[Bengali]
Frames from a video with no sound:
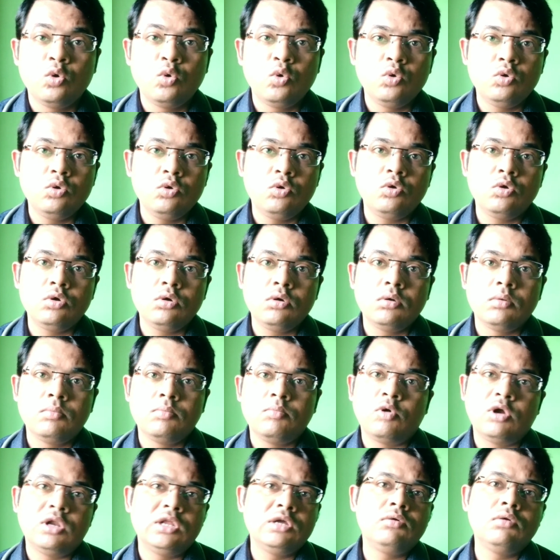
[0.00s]
কোন কোন
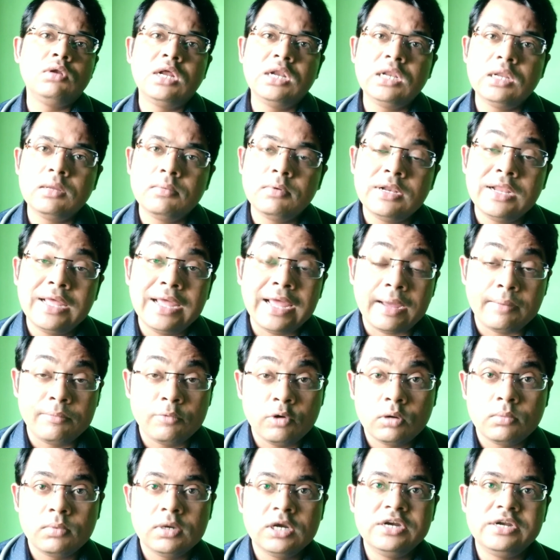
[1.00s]
মলিকুলার লেভেলে
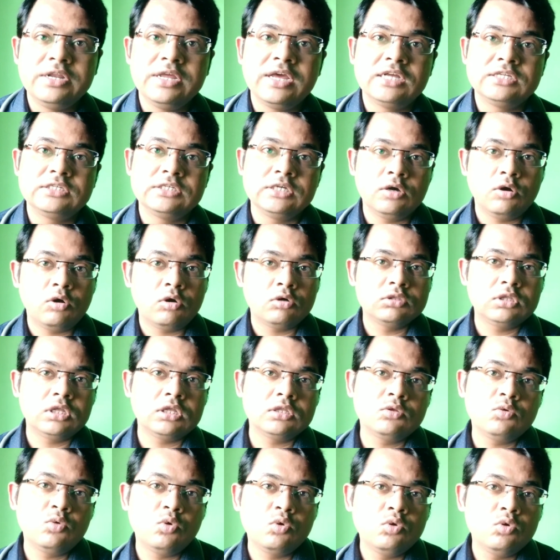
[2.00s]
অ্যাবনর্মালিটি আছে
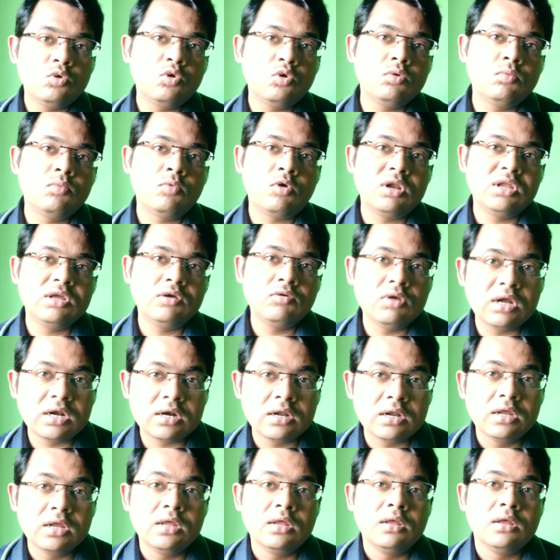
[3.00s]
অর্থাৎ কোন কোন
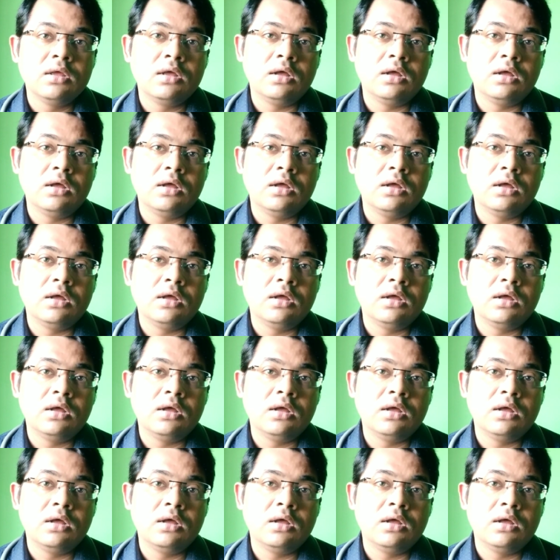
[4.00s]
মলিকুলার